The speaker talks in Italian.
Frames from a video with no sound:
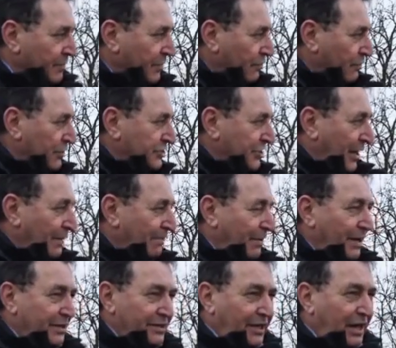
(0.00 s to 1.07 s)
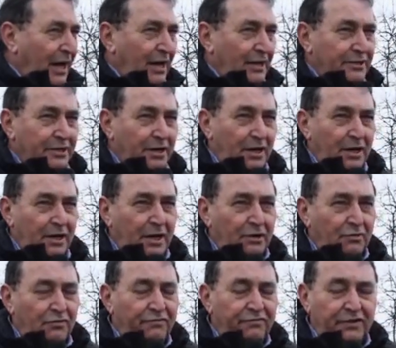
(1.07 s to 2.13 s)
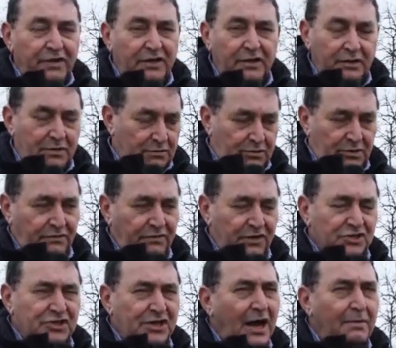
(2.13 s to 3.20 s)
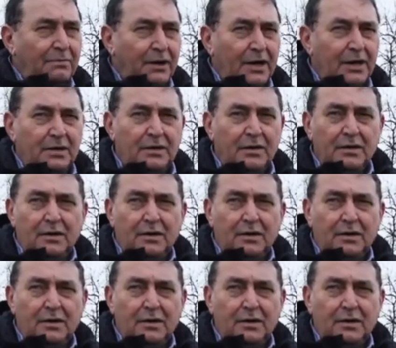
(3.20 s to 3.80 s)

Questa è la parte alta a confine di via Saba